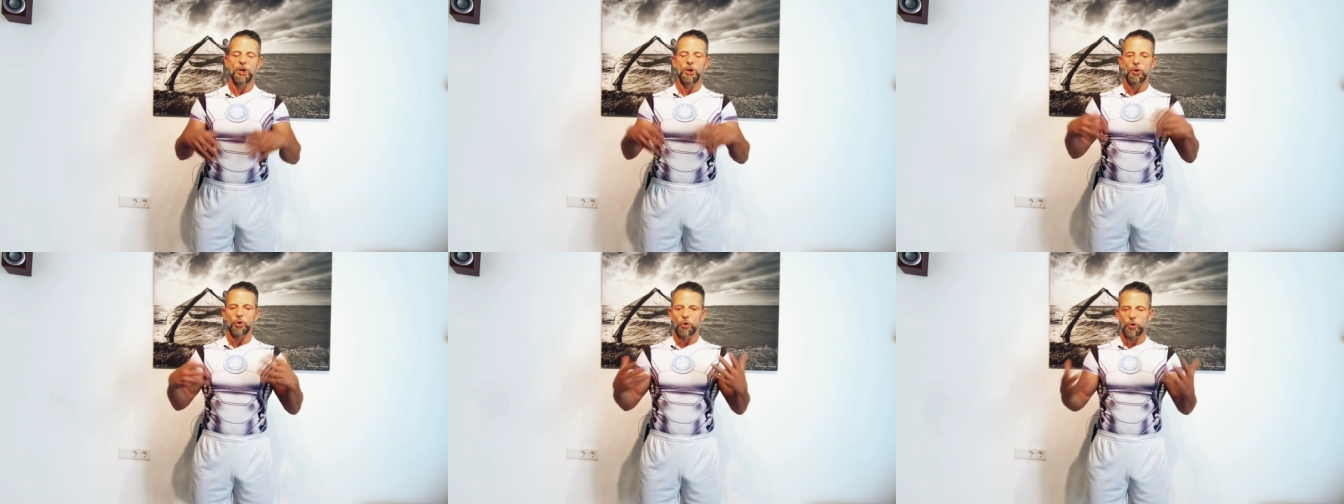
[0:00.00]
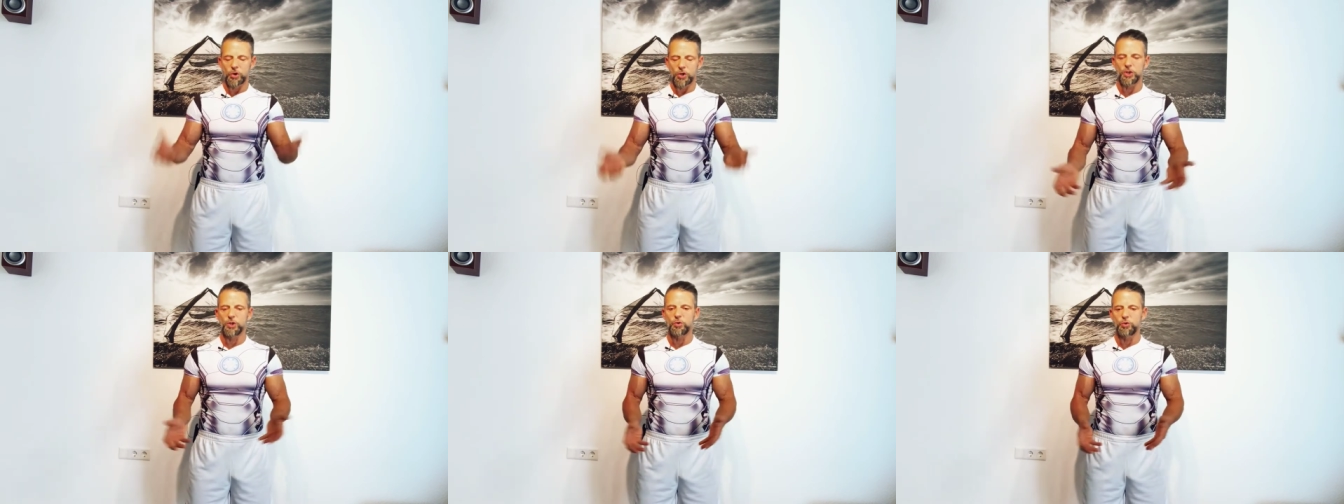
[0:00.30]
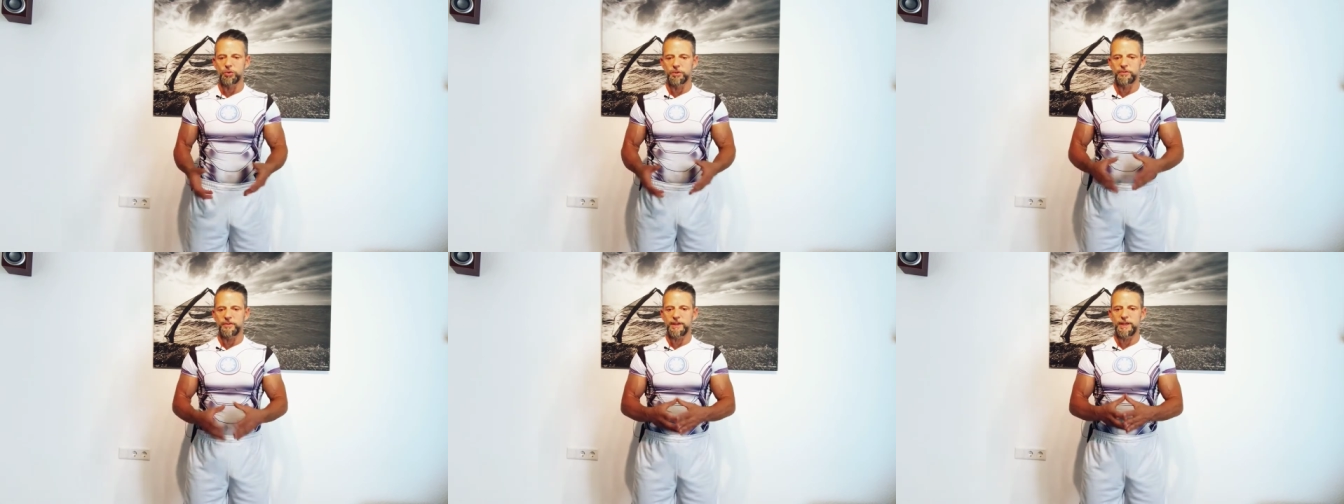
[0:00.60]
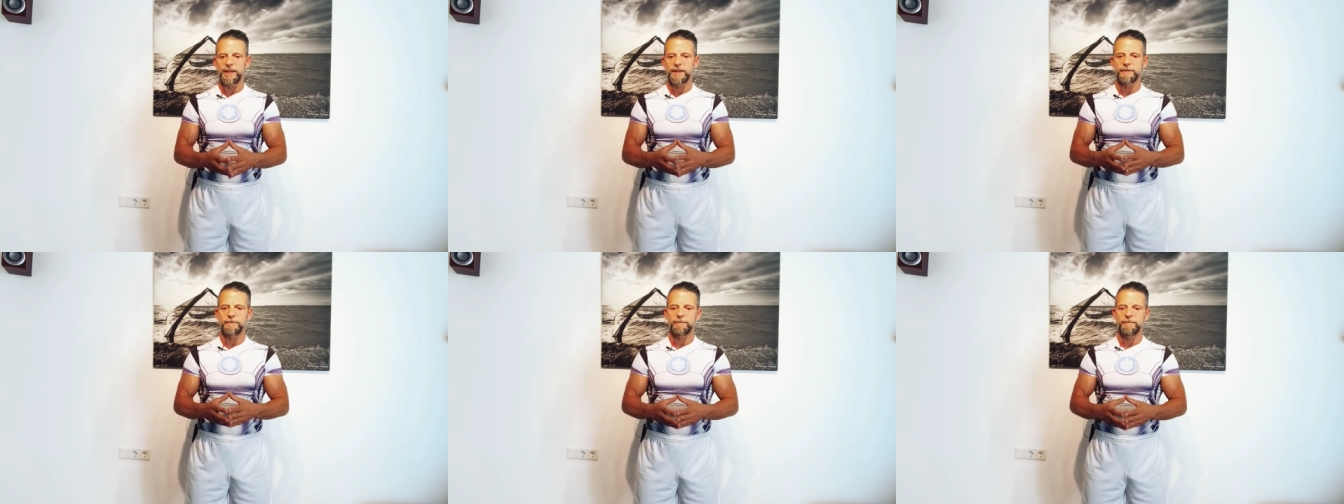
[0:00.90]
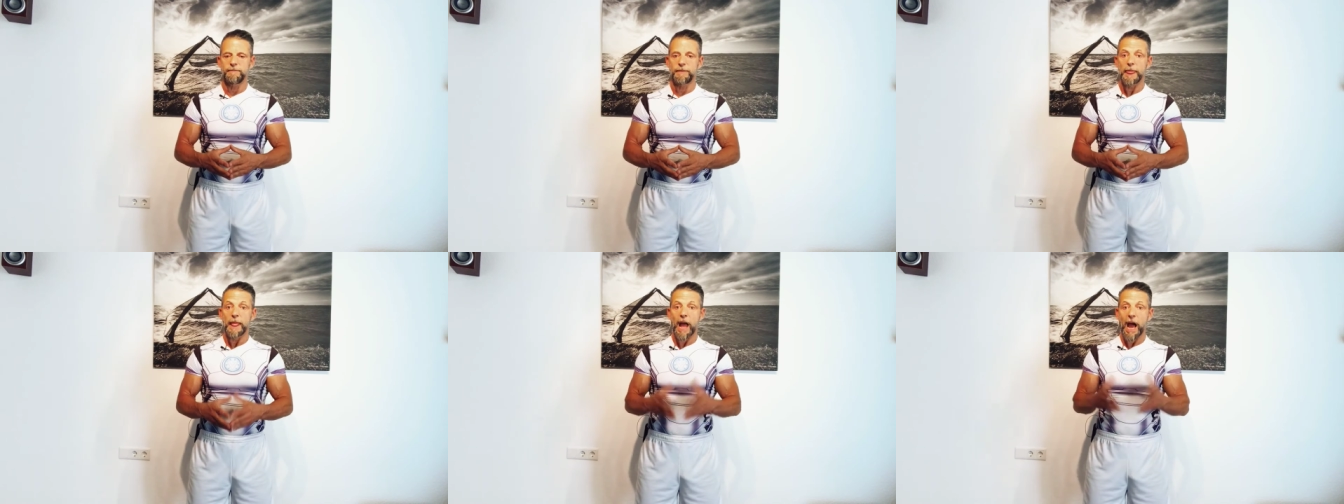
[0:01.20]
Rücken tut weh,
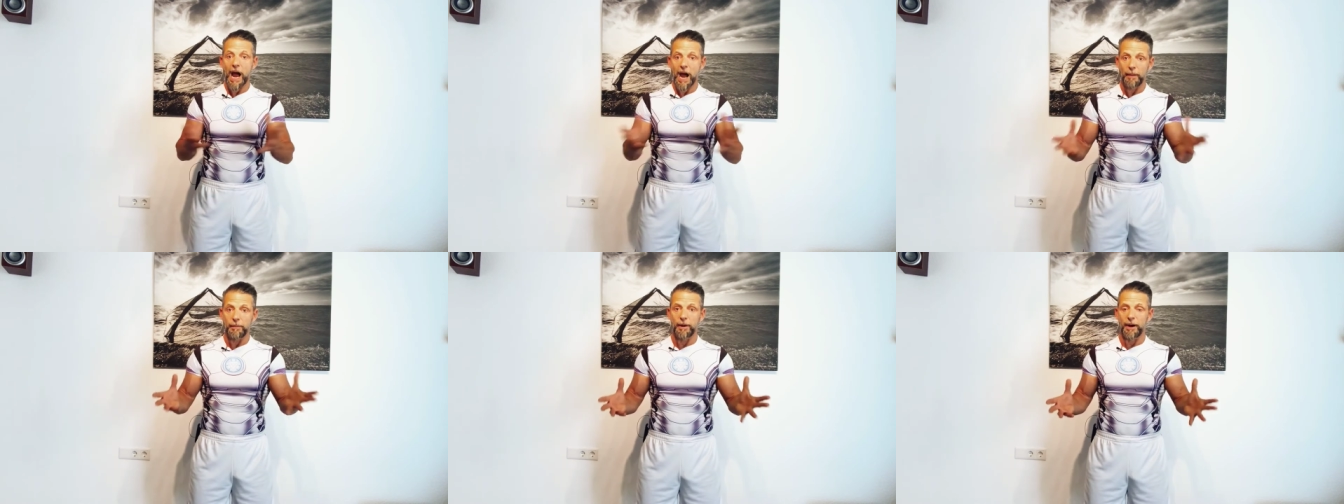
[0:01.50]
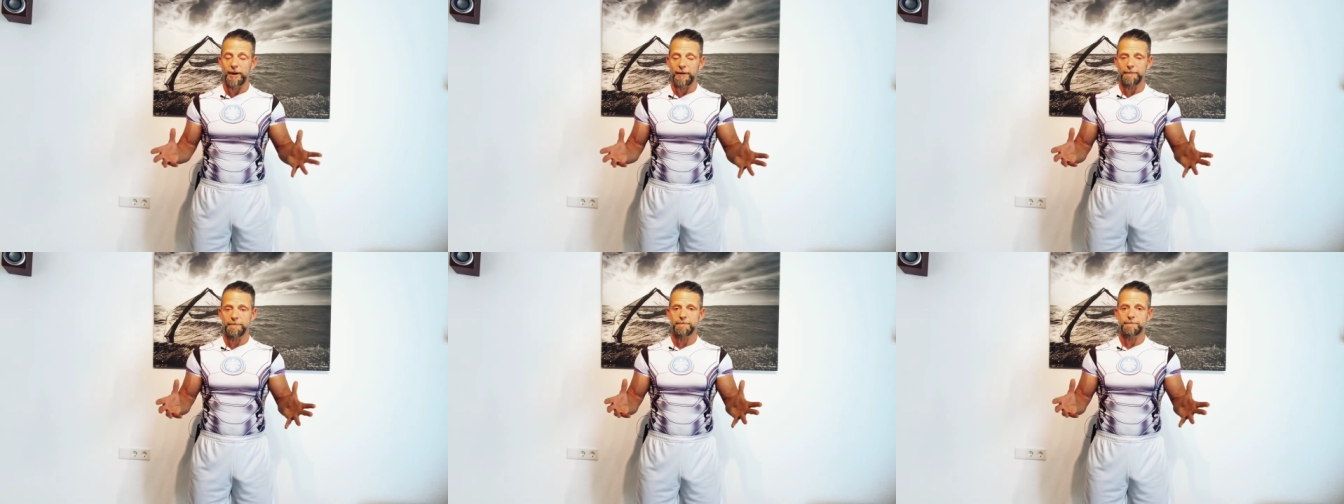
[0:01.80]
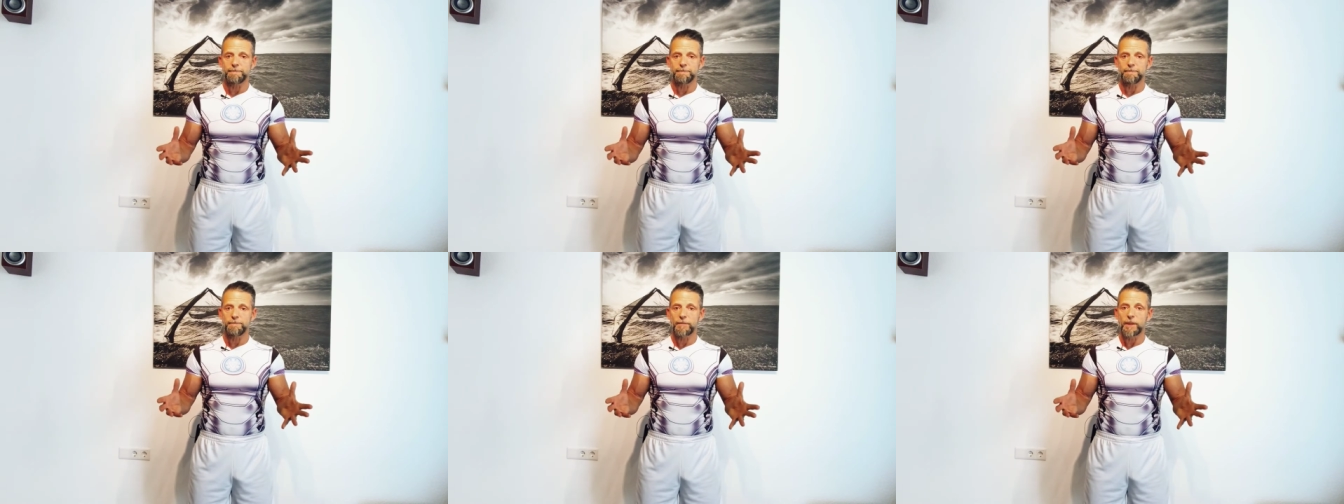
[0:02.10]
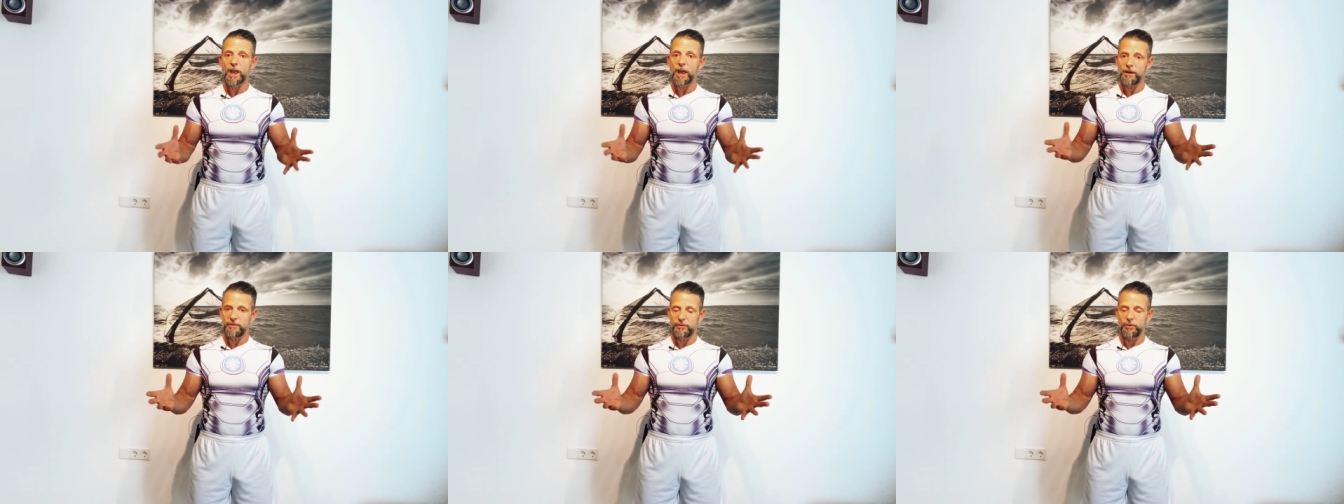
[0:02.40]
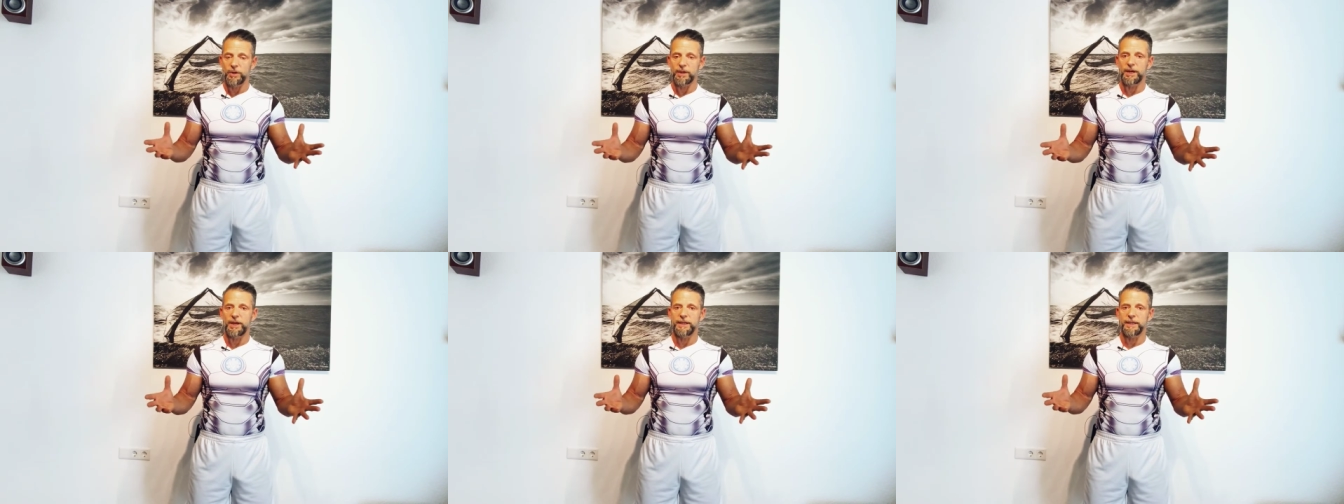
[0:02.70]
aber
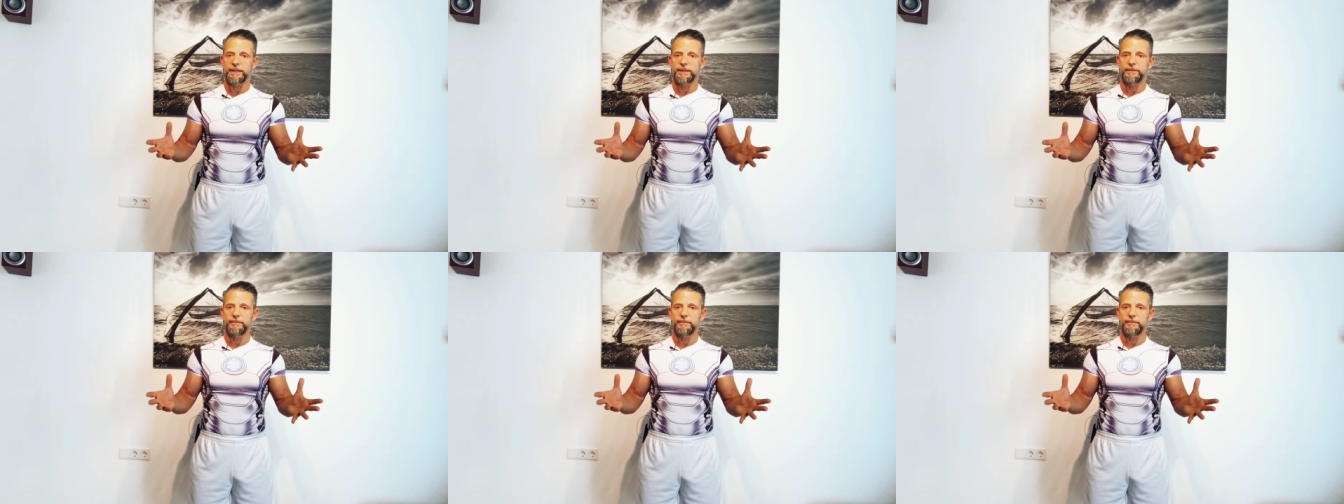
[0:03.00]
erfolgreich.